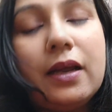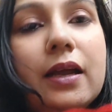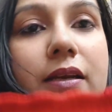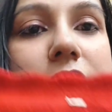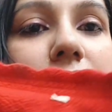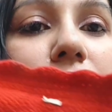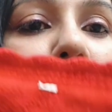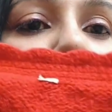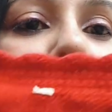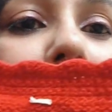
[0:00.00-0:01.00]
एंड इसका जो
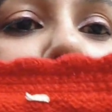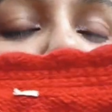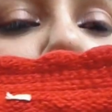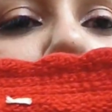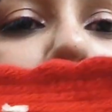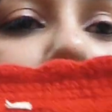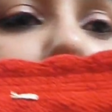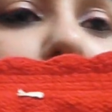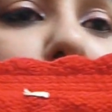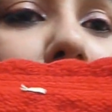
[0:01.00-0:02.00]
नेक है ये भी देखना ये
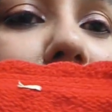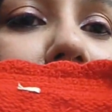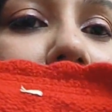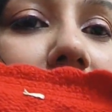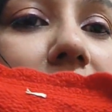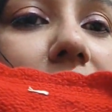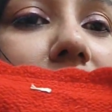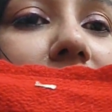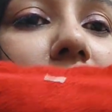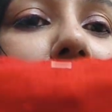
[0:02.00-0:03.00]
भी पूरा स्टाइल
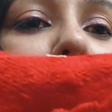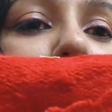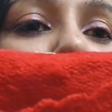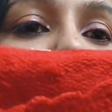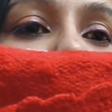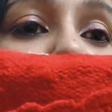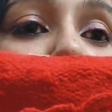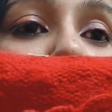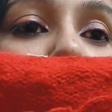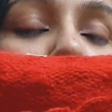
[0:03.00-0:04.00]
एकदम अलग सा
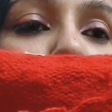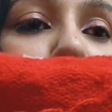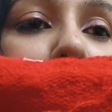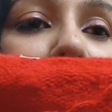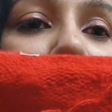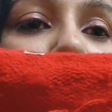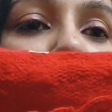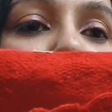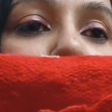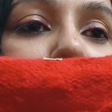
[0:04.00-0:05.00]
पूरी निटिंग
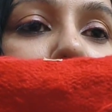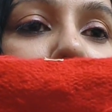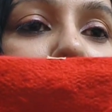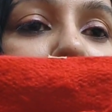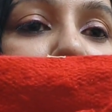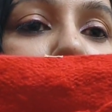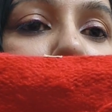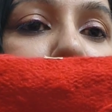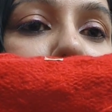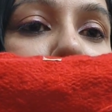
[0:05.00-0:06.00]
भी अलग है डिफरेंट
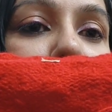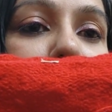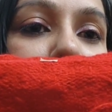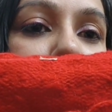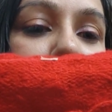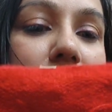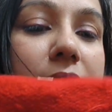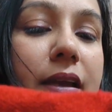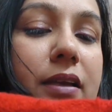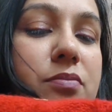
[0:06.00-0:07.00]
डिफरेंट तरह की निटिंग
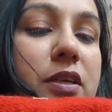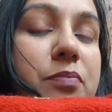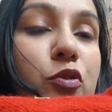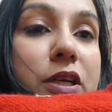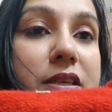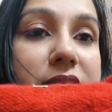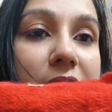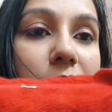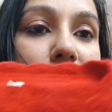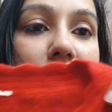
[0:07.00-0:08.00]
है इसमें पूरी
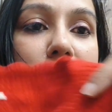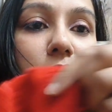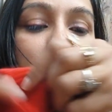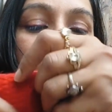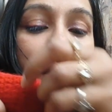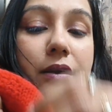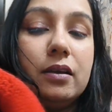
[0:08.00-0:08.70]
डिज़ाइन बनाई हुई है